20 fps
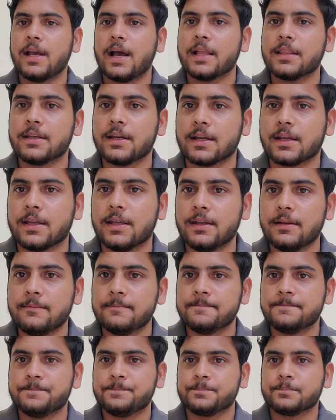याद रखें
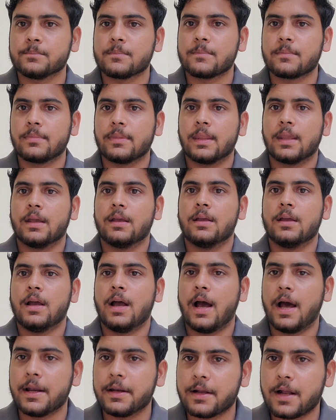
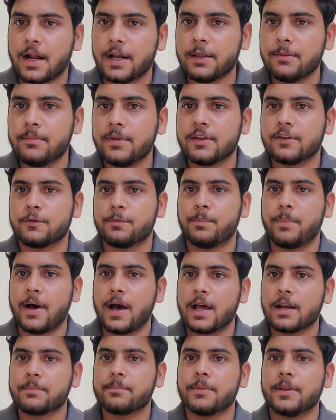हर गाड़ी में
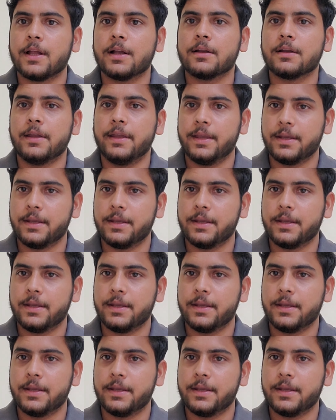स्पार्क प्लग